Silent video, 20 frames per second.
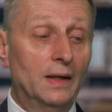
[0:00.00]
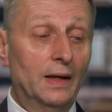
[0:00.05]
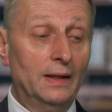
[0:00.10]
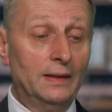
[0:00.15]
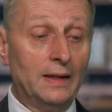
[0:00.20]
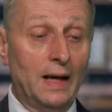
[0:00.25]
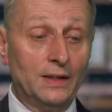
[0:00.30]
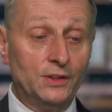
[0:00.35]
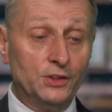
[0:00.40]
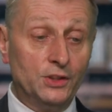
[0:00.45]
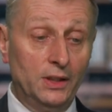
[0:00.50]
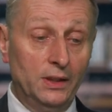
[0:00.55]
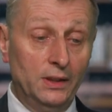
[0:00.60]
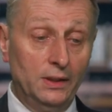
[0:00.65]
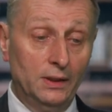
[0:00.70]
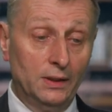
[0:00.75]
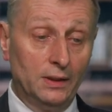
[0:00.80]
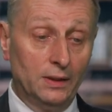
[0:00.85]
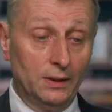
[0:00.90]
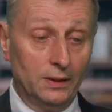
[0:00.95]

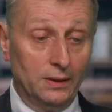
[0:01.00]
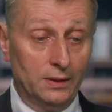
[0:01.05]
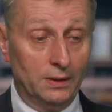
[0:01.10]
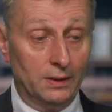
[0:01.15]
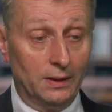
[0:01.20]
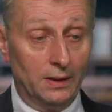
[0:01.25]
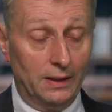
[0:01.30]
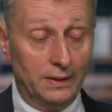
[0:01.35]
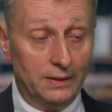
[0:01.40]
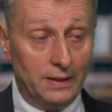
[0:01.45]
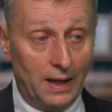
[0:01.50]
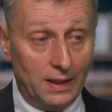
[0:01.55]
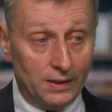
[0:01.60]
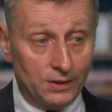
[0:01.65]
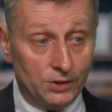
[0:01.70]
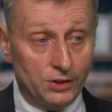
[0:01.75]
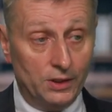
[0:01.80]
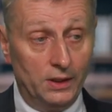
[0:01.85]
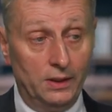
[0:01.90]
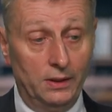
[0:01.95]
raczej, y,
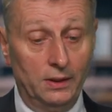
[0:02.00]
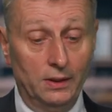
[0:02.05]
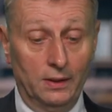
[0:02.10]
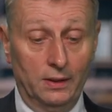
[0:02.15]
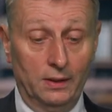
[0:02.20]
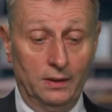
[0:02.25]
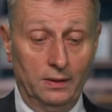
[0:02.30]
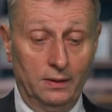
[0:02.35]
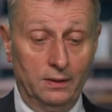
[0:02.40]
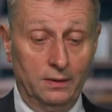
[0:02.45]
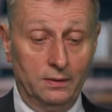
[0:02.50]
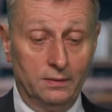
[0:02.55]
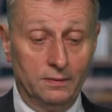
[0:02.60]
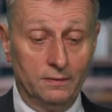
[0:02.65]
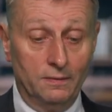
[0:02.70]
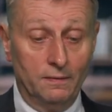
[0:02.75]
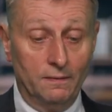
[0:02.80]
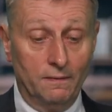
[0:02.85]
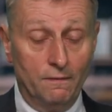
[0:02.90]
raczej y,